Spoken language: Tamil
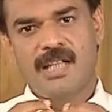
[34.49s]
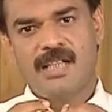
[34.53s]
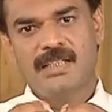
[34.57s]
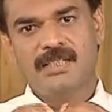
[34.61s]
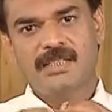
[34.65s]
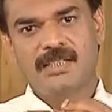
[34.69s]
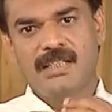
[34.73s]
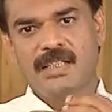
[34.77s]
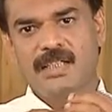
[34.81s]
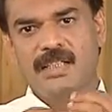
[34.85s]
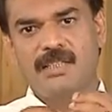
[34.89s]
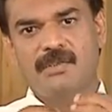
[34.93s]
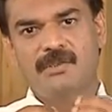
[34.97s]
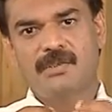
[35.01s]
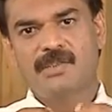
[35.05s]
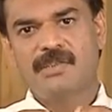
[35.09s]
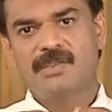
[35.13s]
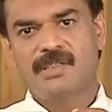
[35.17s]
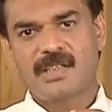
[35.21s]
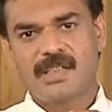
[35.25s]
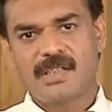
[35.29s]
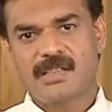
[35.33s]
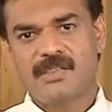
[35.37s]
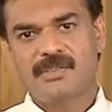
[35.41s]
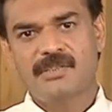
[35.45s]
அதனால்
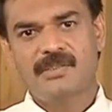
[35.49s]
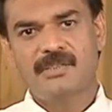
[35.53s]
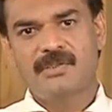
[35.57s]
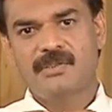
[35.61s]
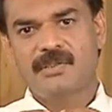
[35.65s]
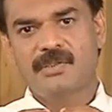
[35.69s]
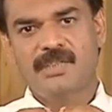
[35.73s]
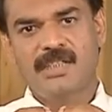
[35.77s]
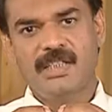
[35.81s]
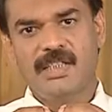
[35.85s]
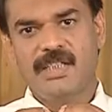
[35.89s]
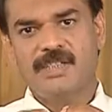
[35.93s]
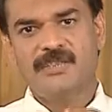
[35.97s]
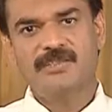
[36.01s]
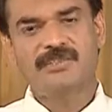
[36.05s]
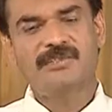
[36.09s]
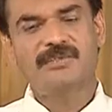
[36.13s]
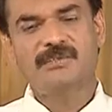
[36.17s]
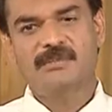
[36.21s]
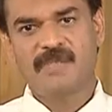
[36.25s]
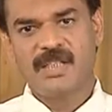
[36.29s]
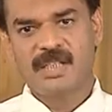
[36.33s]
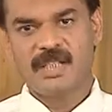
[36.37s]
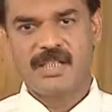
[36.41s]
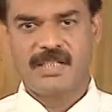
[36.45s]
ஒட்டுறதுக்கோ இதில்
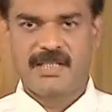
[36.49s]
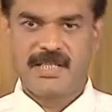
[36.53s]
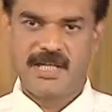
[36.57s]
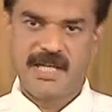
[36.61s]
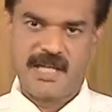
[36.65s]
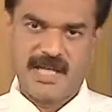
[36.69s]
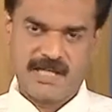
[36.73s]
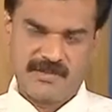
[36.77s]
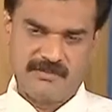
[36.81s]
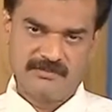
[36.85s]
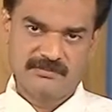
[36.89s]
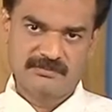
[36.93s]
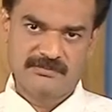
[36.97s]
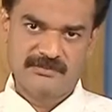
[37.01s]
எதுவுமே கிடையாது